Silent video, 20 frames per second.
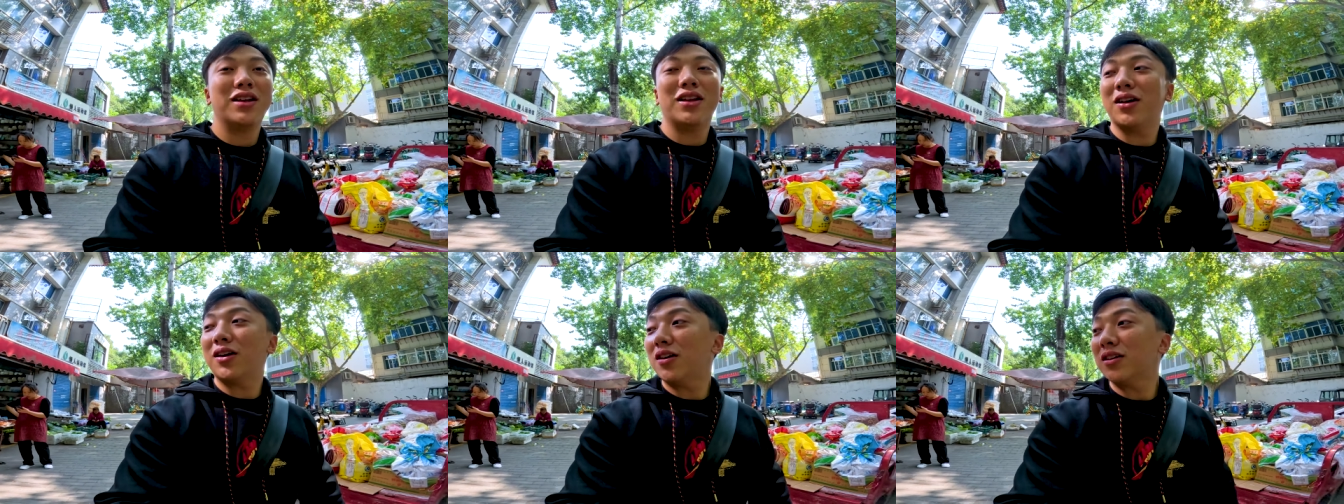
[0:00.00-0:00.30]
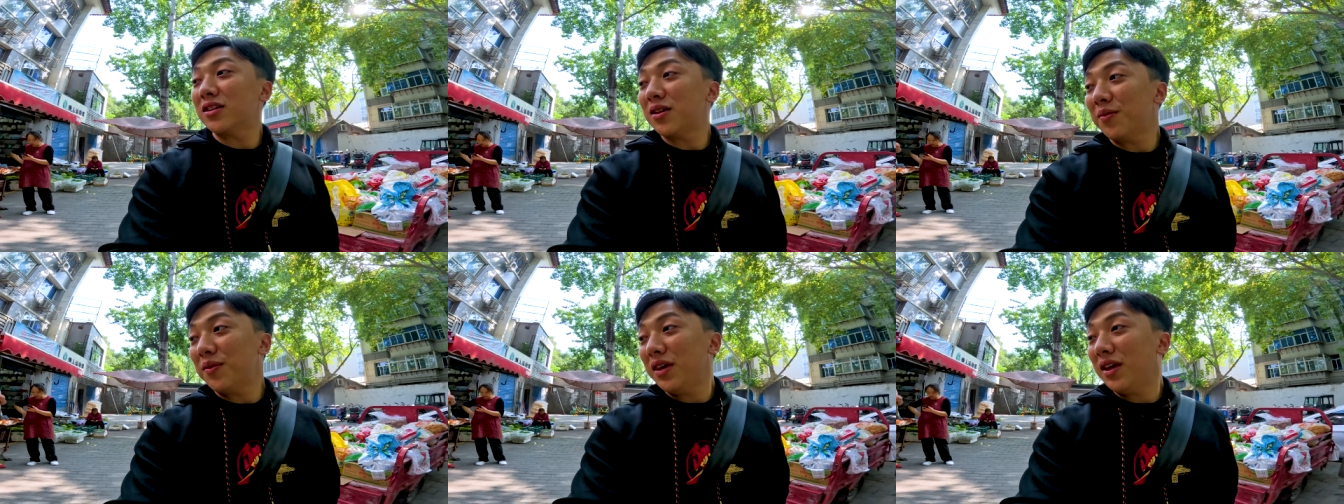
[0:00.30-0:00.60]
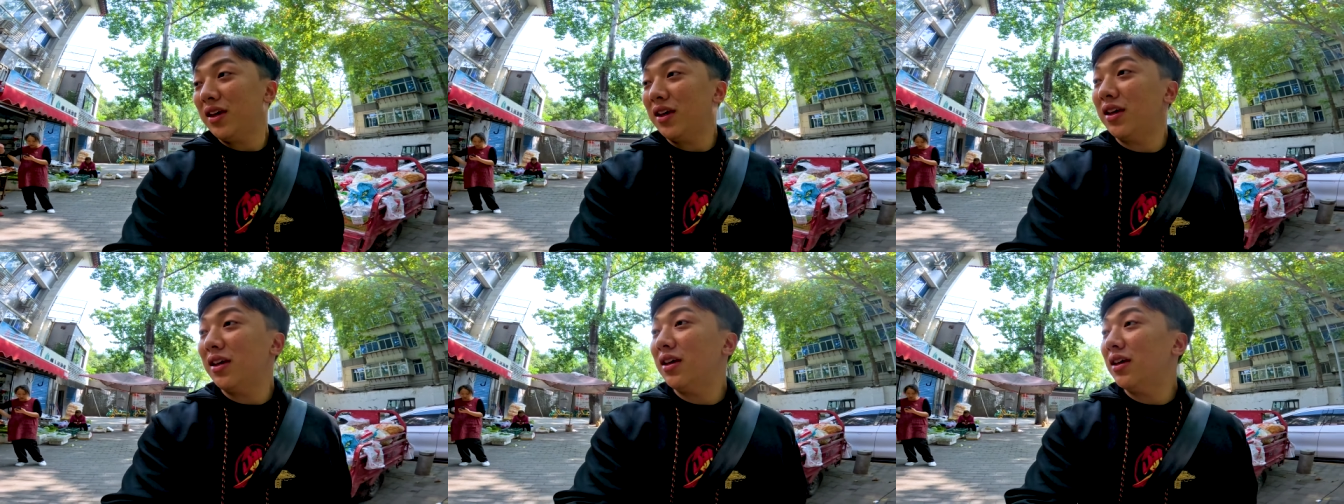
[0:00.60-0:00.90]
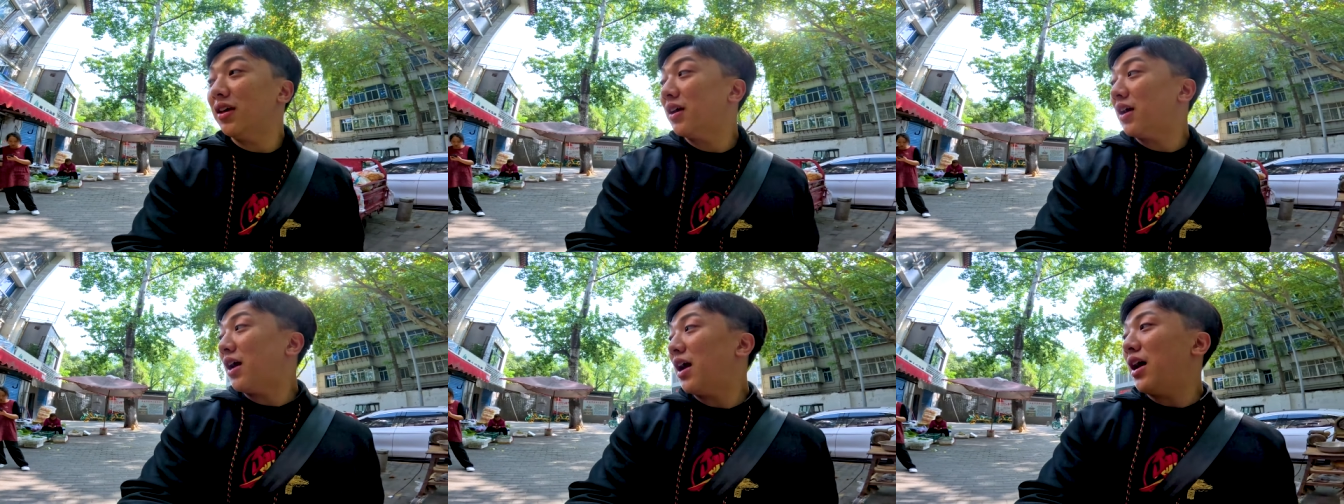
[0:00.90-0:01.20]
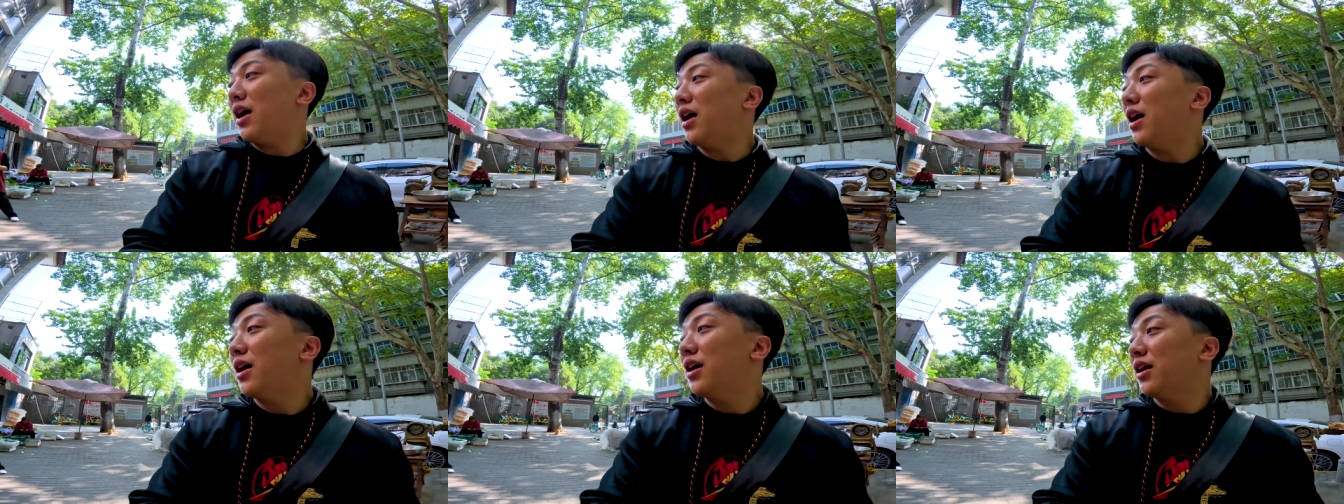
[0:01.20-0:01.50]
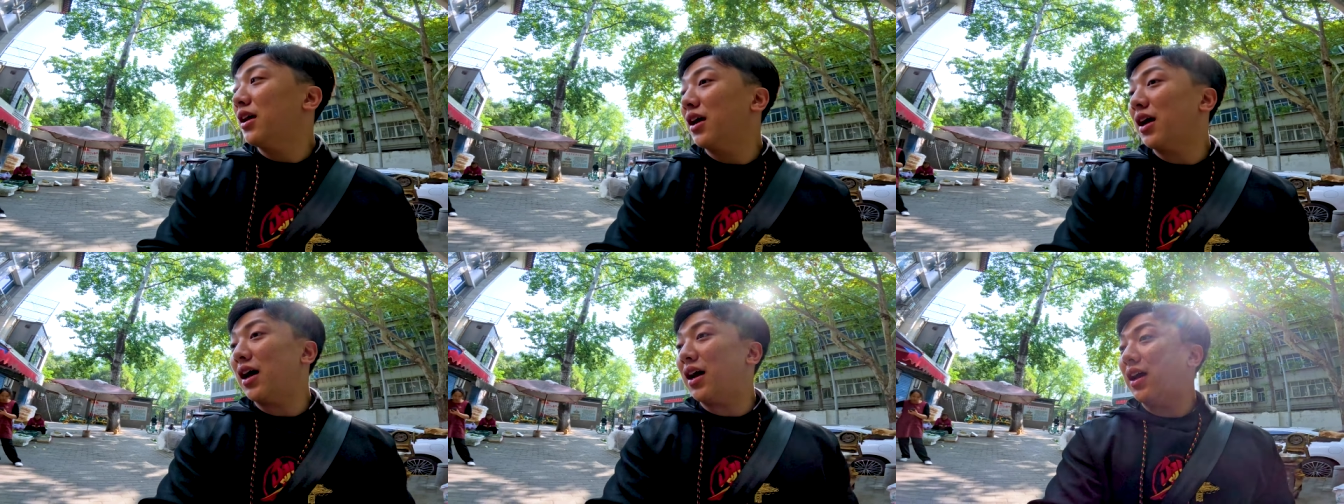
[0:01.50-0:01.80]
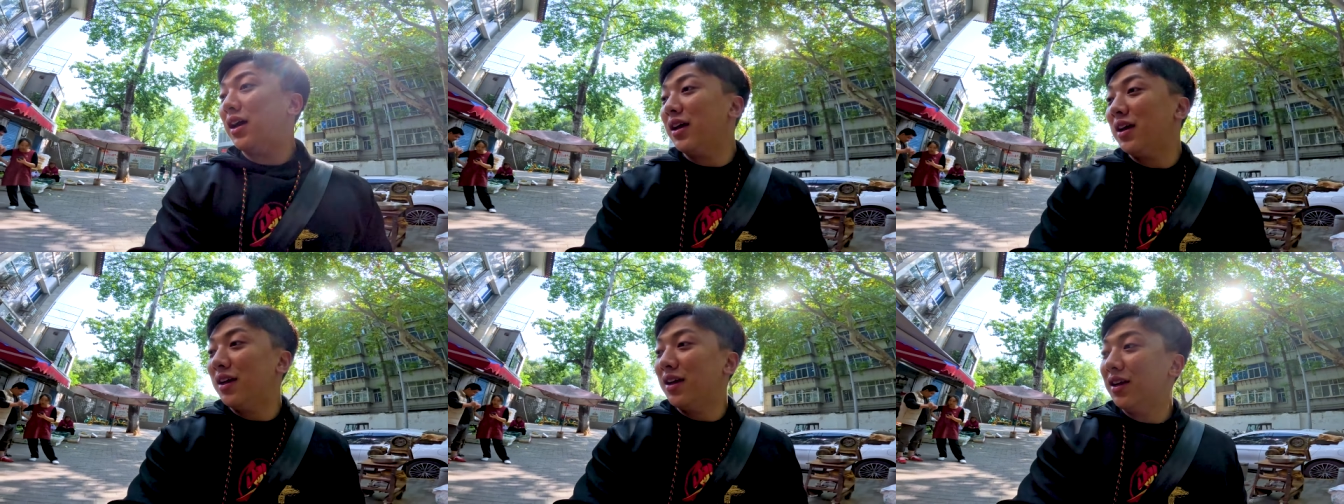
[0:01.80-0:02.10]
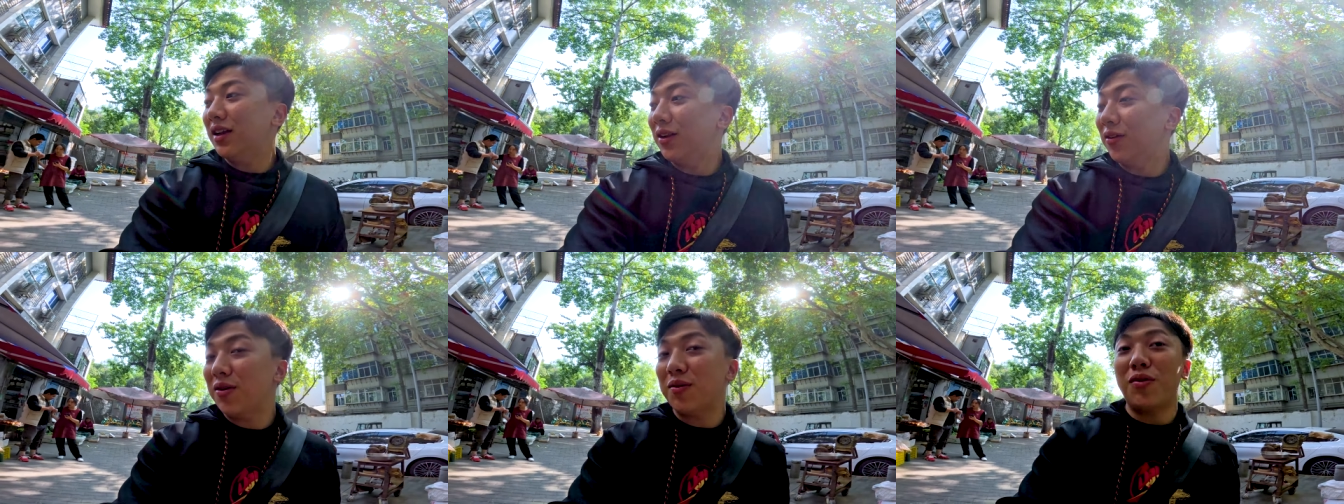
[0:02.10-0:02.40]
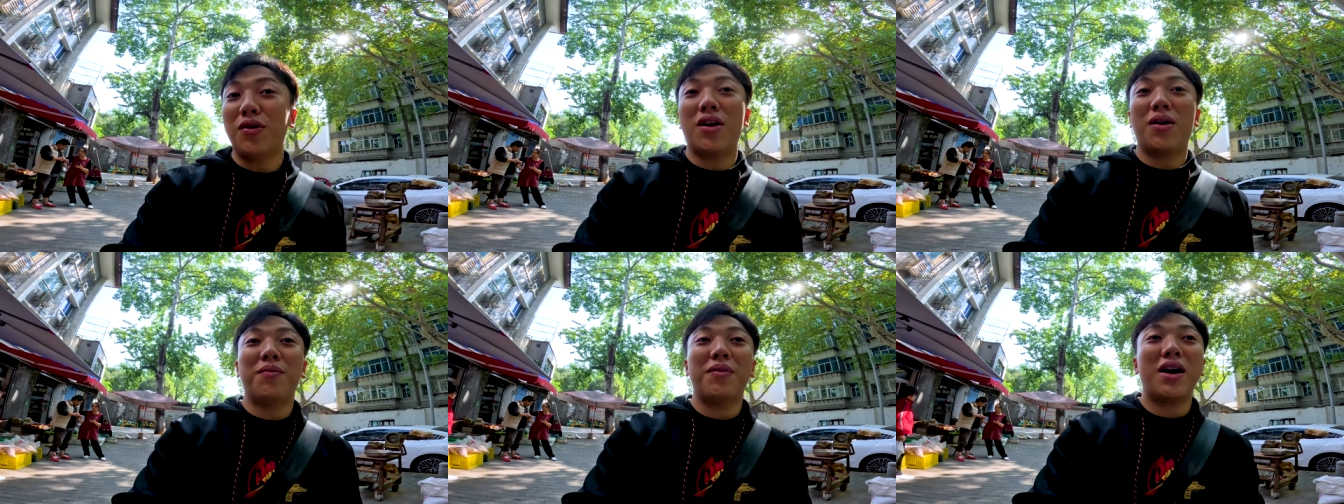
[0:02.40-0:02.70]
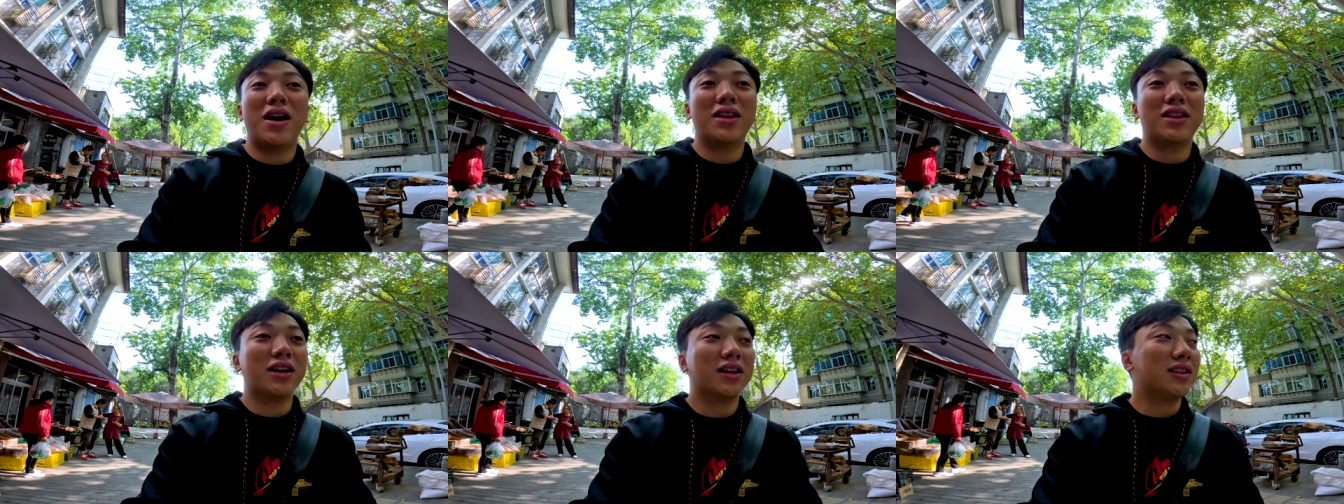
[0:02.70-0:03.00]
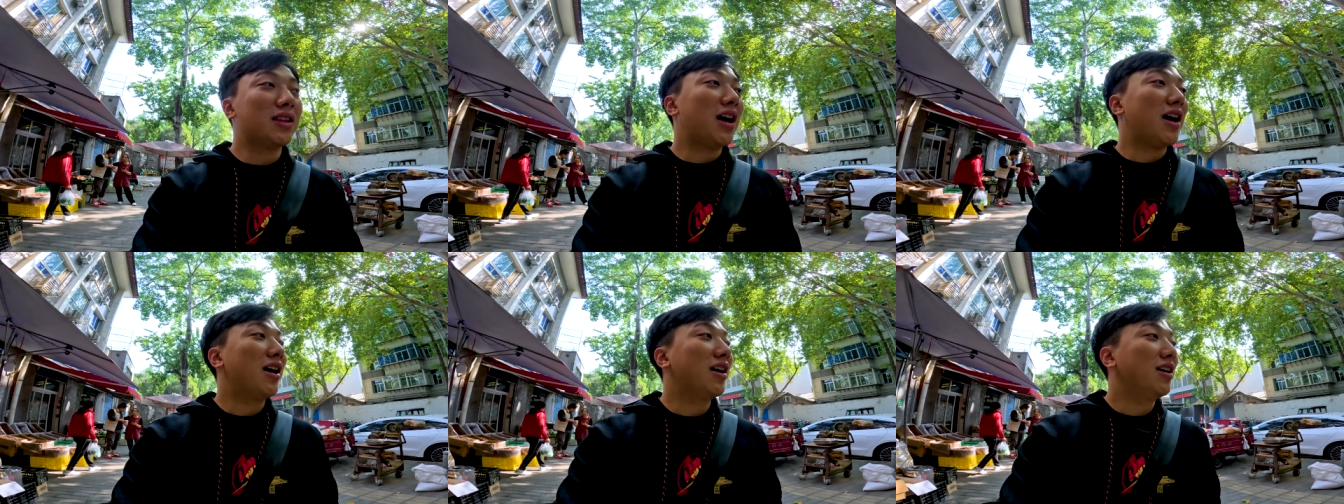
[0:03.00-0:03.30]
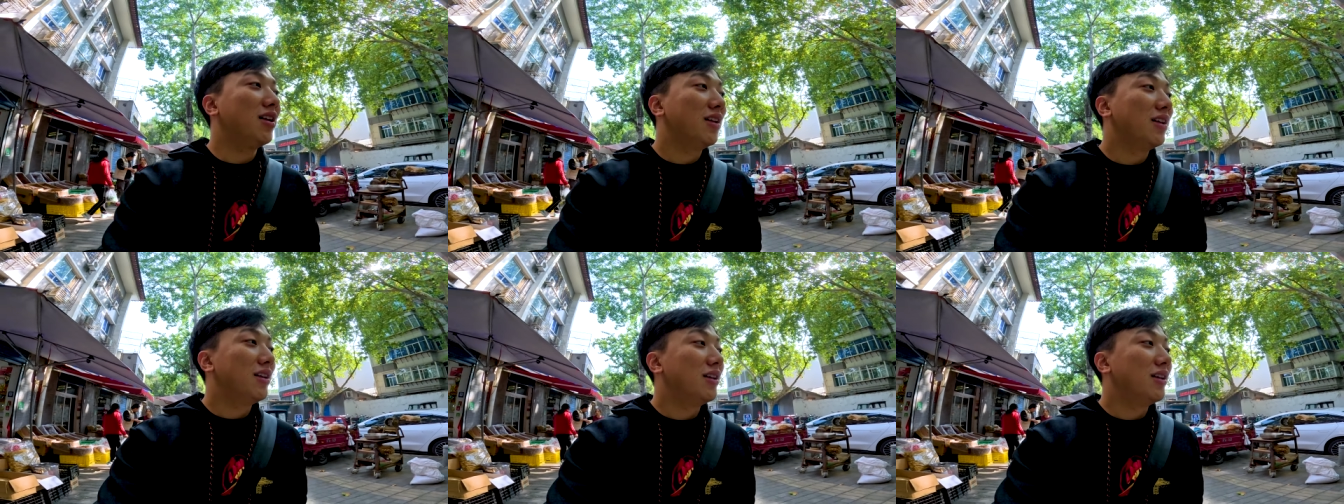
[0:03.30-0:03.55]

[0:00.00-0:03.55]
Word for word: แล้วก็จะมีขายไข่หรือว่าผลไม้ต่างๆ